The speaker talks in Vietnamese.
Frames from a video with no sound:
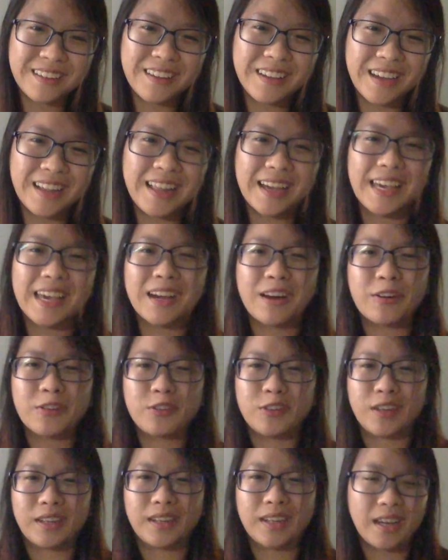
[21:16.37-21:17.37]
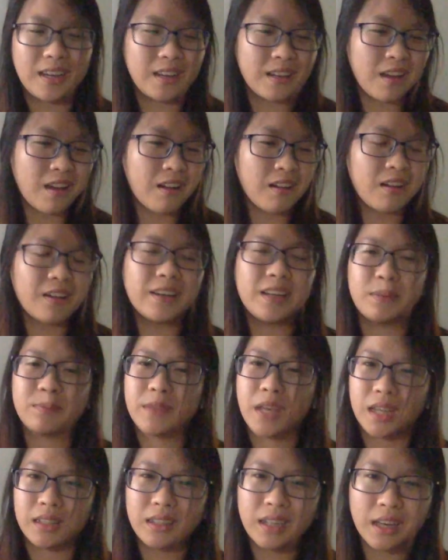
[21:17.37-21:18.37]
có nghĩa là cái câu chuyện đấy nó có
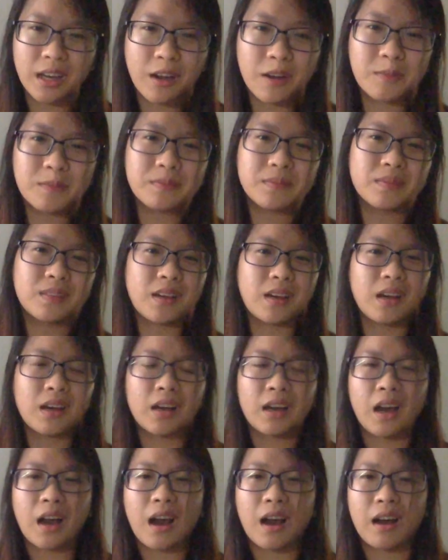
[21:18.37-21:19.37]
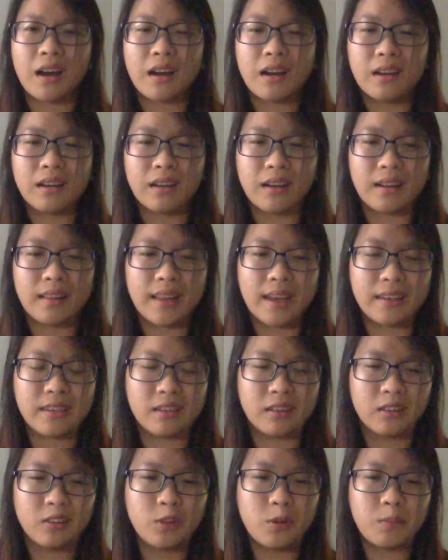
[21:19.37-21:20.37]
điểm nhấn hay không nó có gọi là
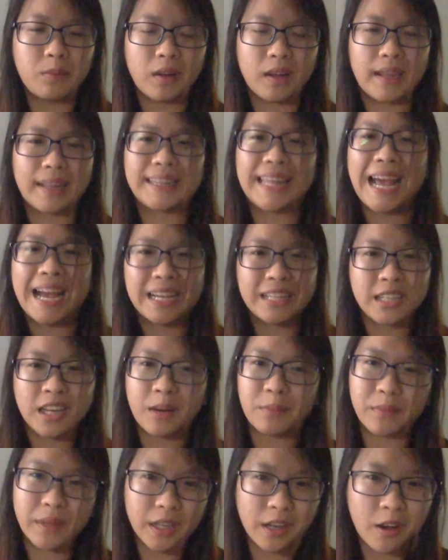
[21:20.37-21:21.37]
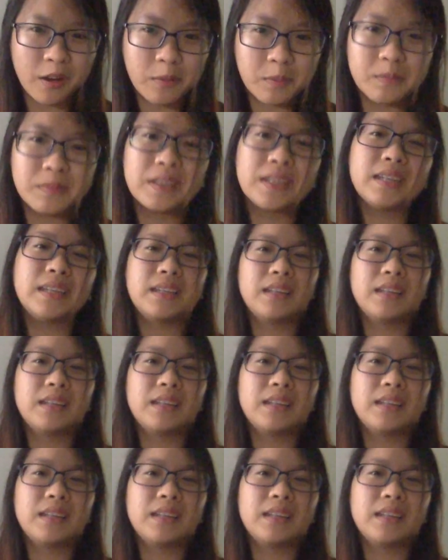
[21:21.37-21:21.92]
những lúc gọi là thăng trầm hay không